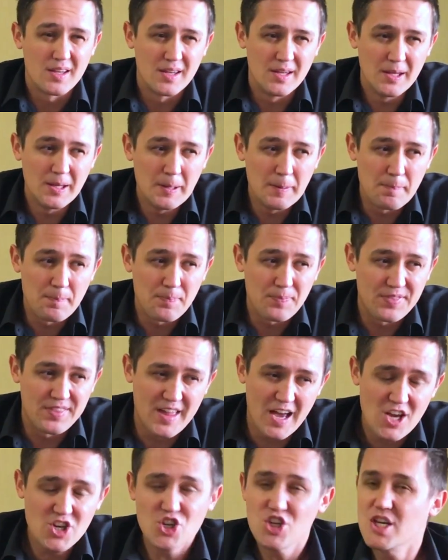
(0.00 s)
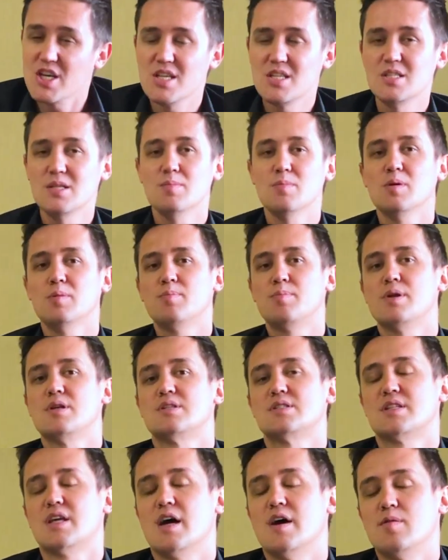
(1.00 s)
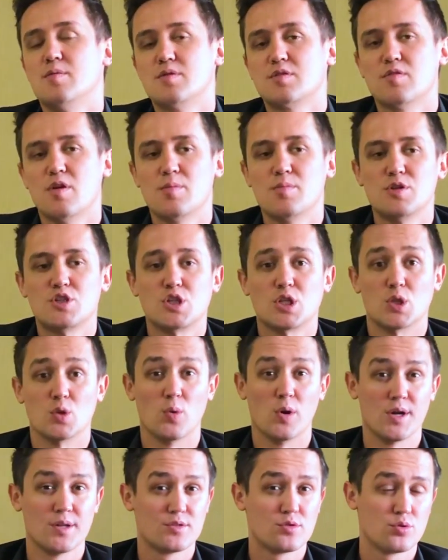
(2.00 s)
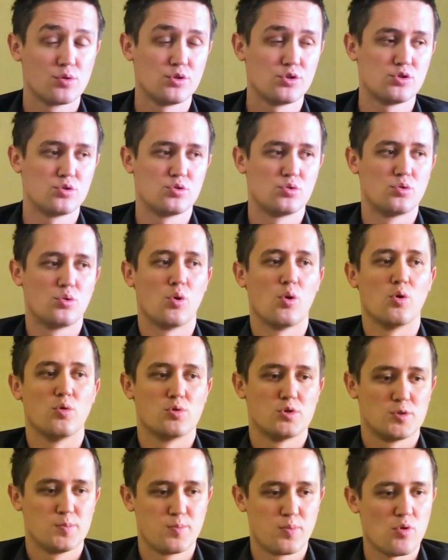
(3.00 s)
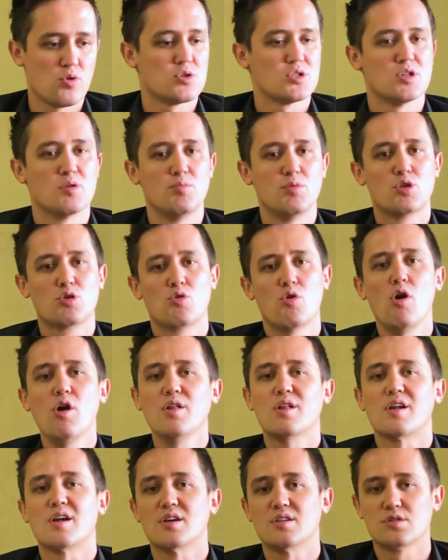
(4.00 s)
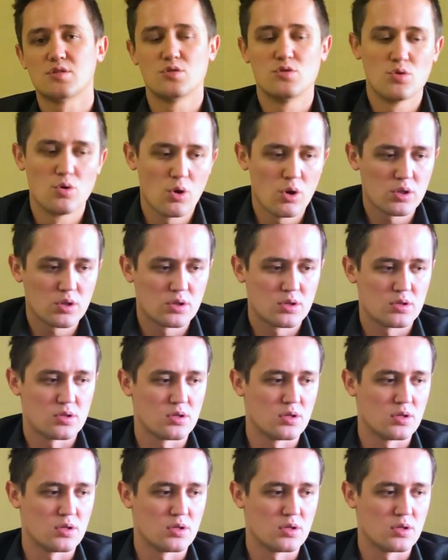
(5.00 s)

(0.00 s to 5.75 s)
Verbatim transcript: И даже если мы представим с вами ситуацию, что спрос на биткоин растет,